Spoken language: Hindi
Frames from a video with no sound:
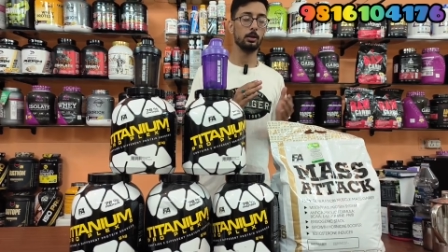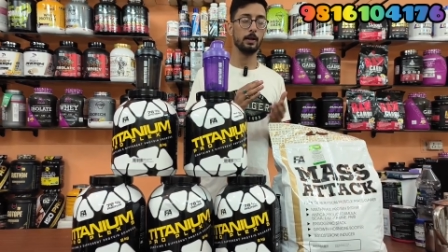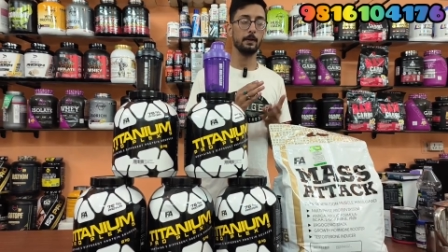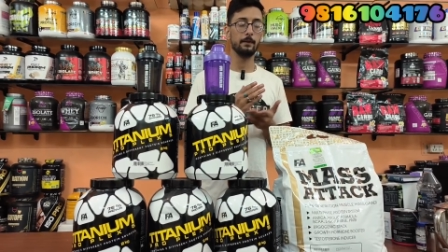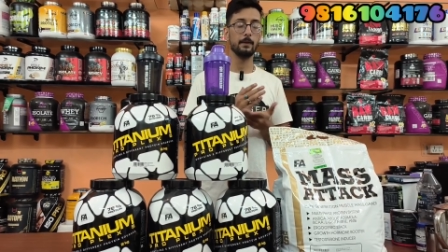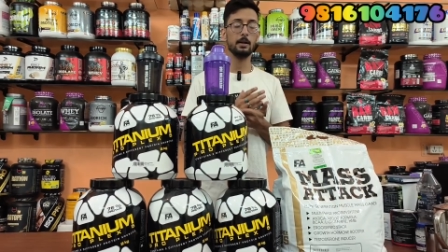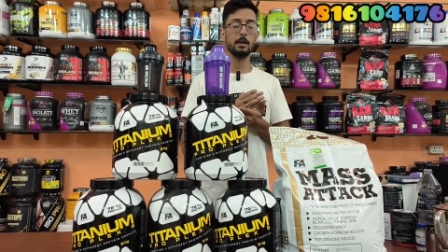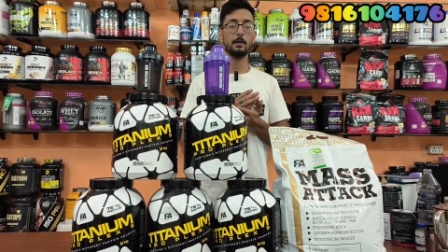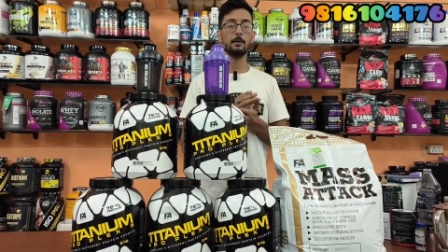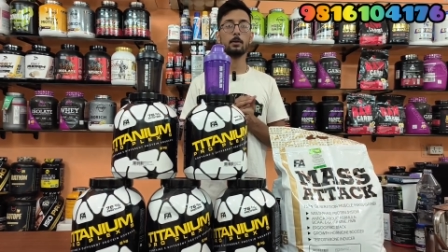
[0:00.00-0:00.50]
तो
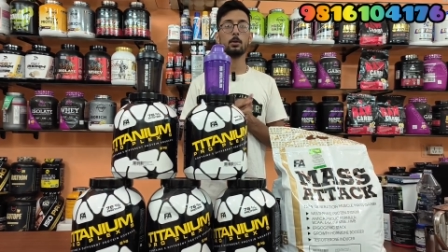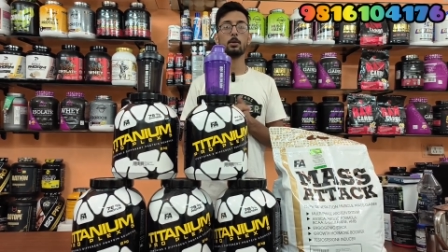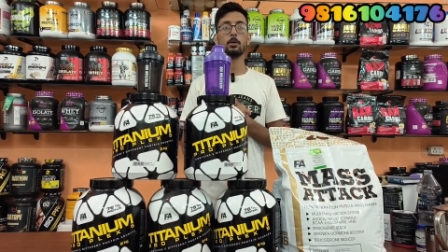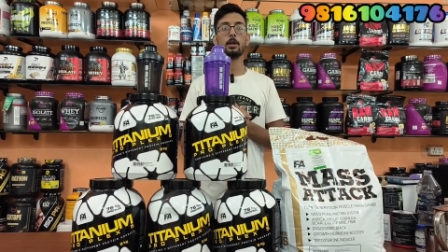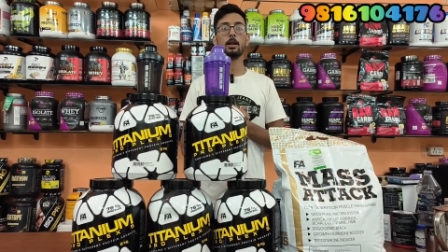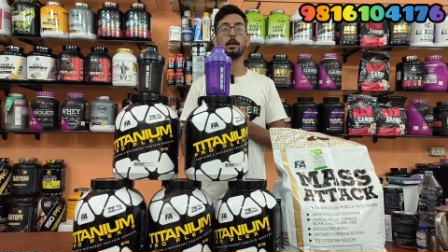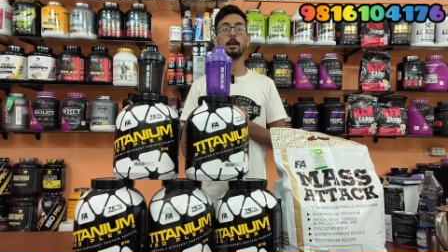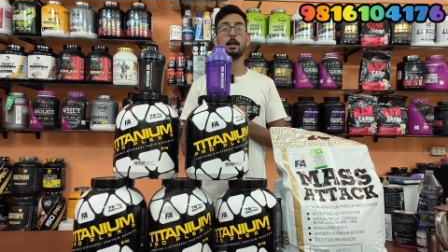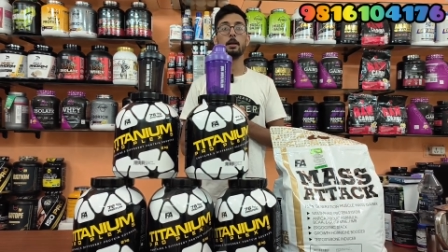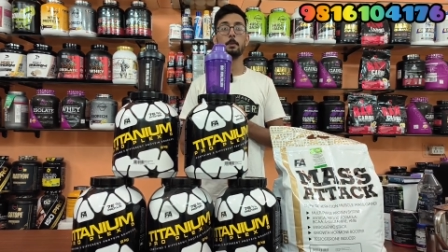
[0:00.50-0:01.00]
केविन लेवरॉन
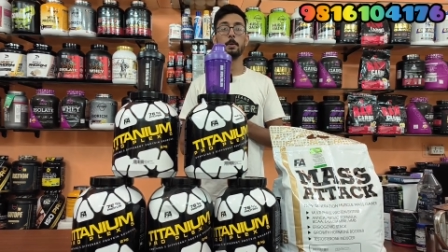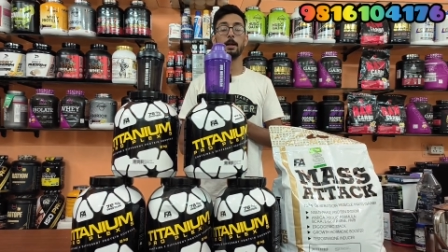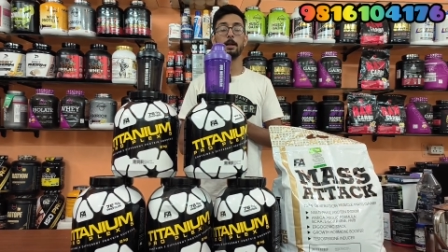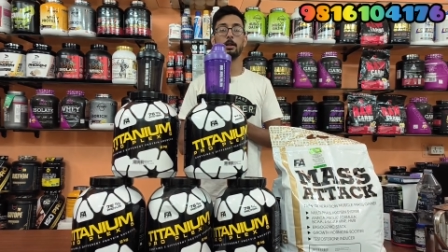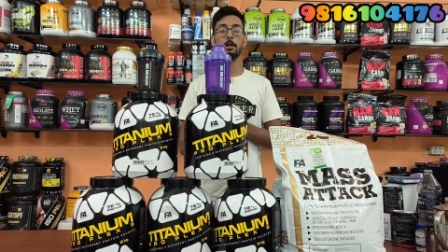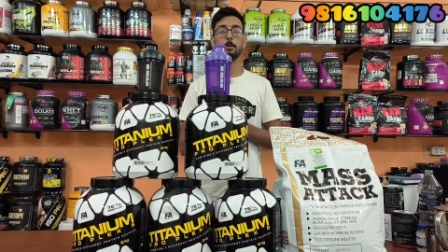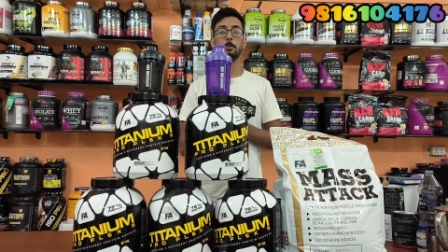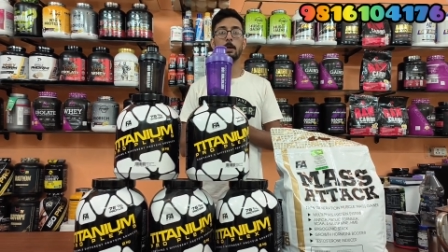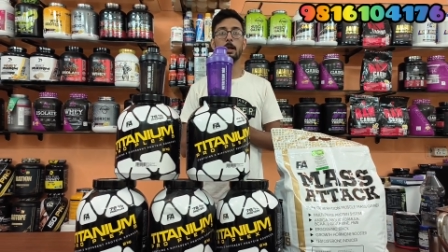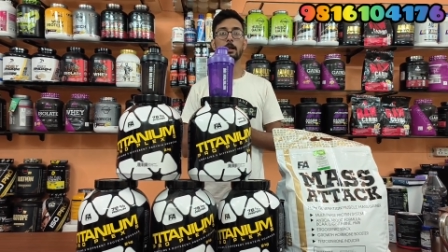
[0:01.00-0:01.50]
का कई भाई
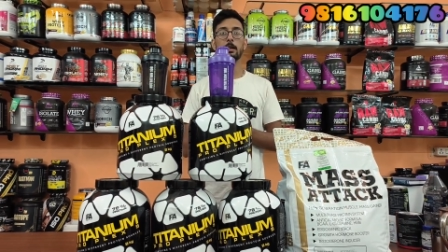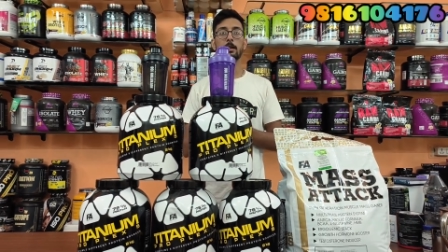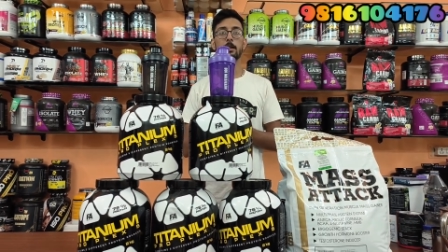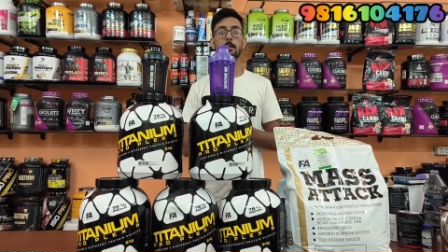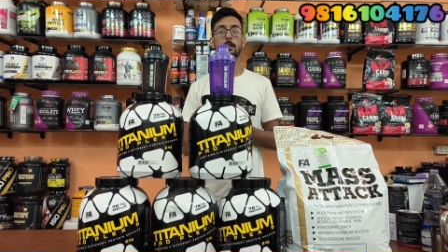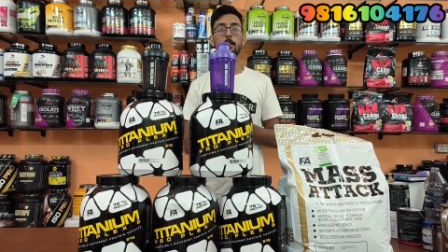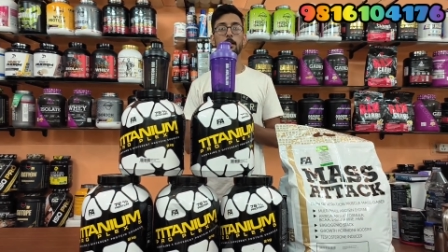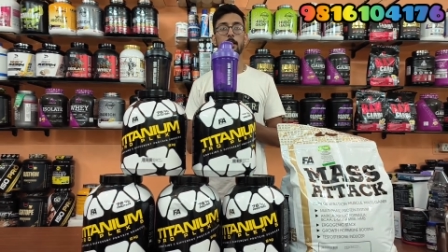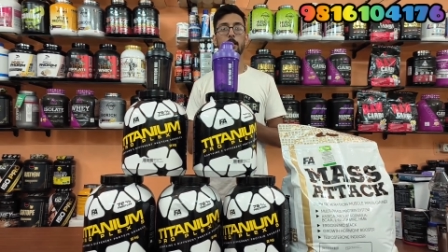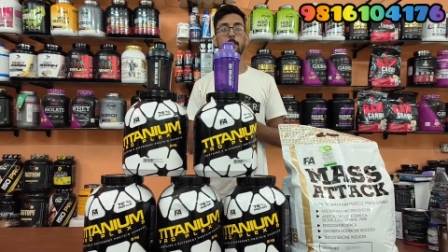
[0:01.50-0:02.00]
डिमांड
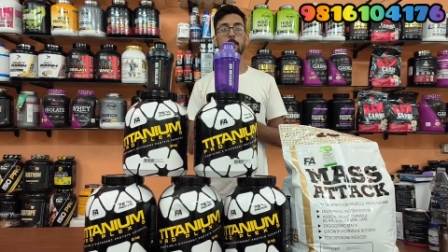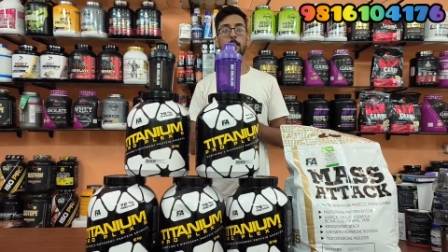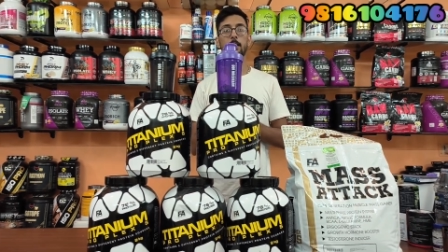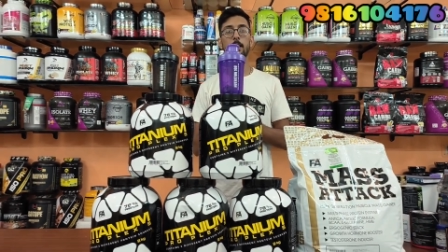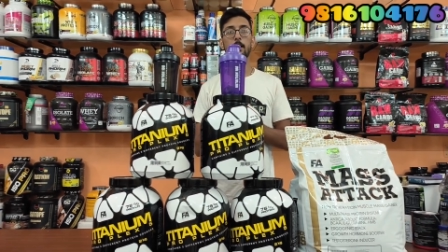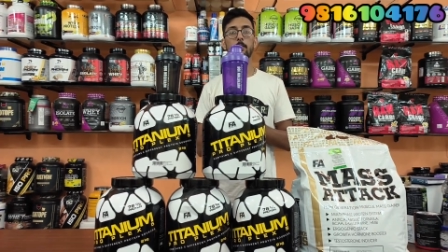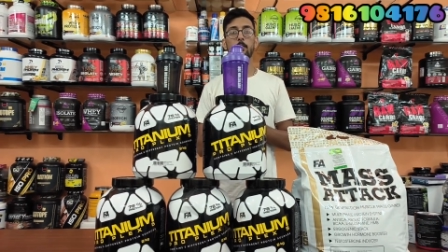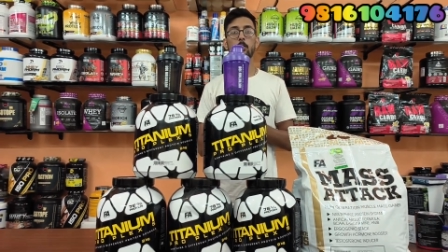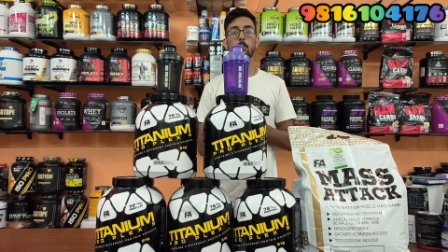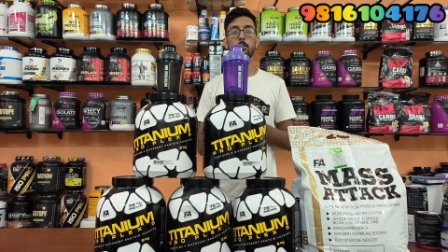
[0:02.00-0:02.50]
करते हैं केविन
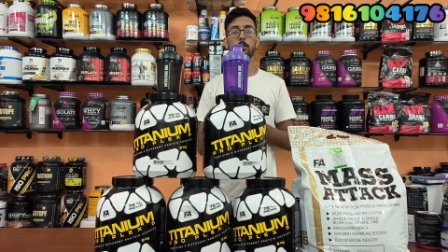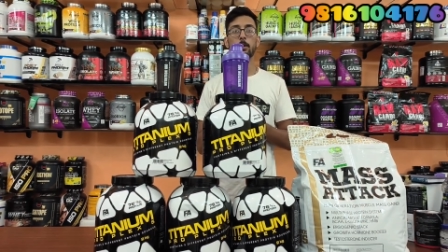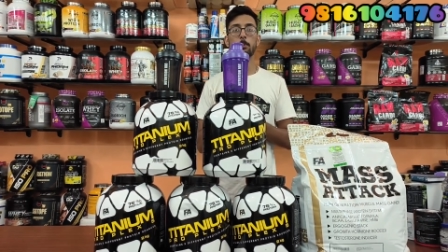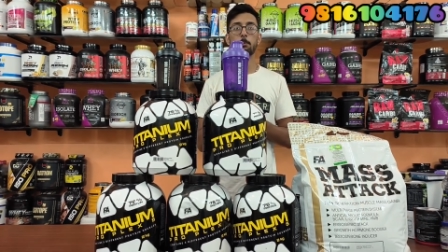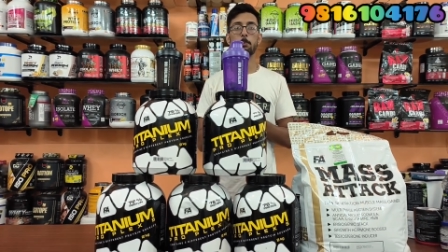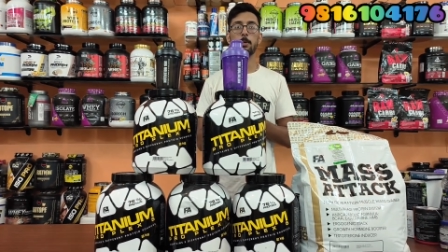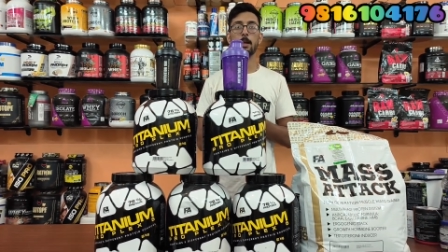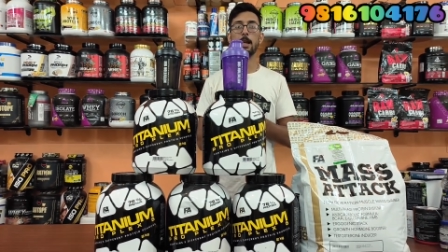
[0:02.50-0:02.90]
लेवरॉन की